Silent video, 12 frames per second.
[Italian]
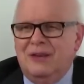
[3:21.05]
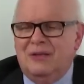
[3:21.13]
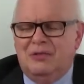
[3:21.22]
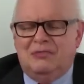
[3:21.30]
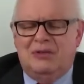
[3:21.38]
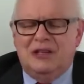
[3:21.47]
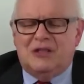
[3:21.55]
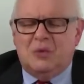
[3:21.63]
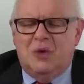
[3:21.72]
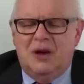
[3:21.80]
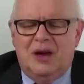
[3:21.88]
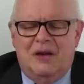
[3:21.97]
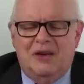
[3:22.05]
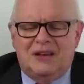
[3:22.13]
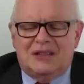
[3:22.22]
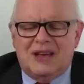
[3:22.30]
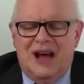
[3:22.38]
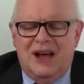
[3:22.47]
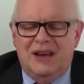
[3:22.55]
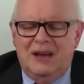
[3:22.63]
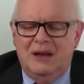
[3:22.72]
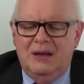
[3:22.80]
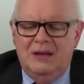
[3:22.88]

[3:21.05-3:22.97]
contro i suoi avversari,